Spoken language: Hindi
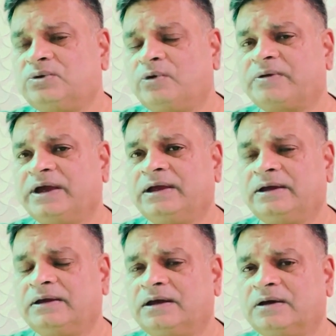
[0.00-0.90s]
ग्रुप
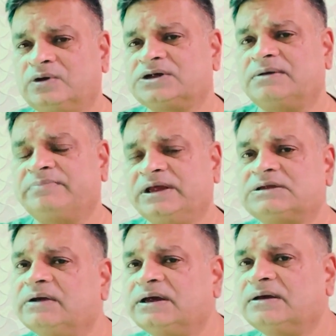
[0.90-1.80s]
के कुछ
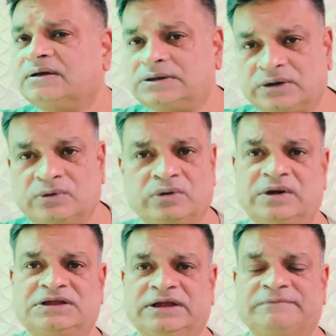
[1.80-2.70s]
कंपनीज में ज़रूर
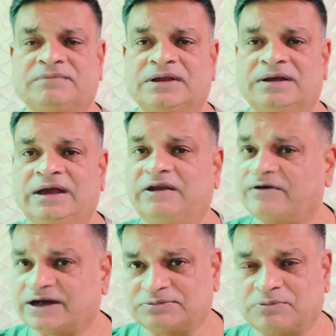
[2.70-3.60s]
होना चाहिए
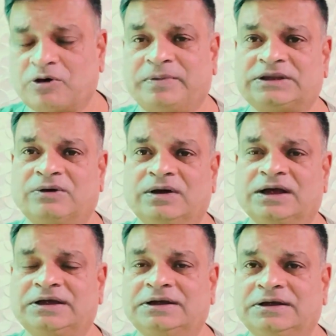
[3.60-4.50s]
इनफैक्ट आप सबको पता
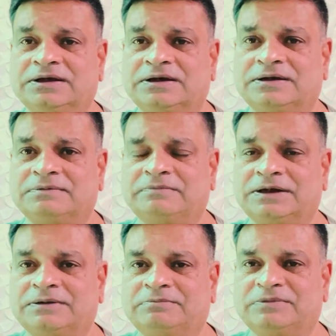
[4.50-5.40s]
होगा कि
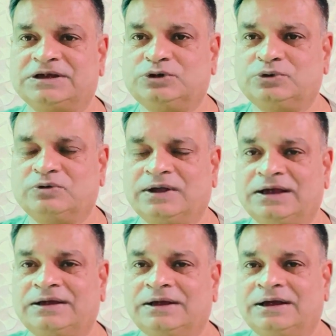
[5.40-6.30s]
मिस्टर
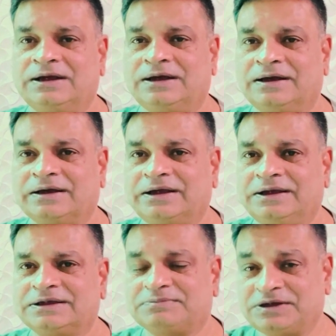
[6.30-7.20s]
झुंझुनवाला की
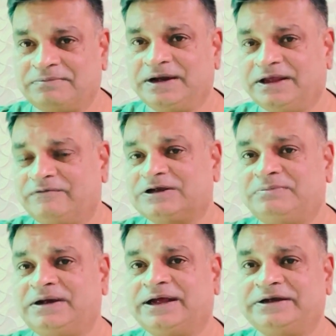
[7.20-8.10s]
सबसे बड़ी
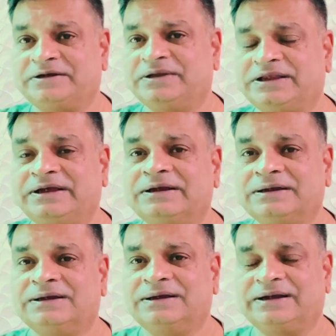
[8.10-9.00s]
इन्वेस्टमेंट टाइटन में थी
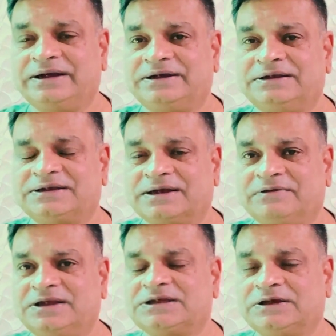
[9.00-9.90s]
राइट जिसके
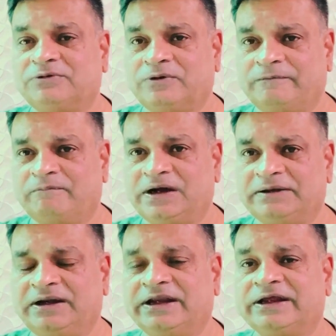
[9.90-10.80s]
वजह से वो
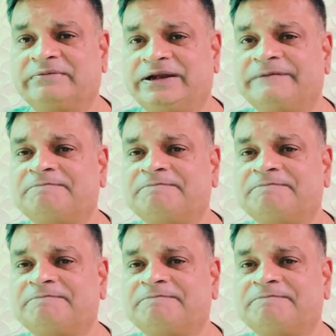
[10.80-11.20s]
मल्टी बिलियनर बने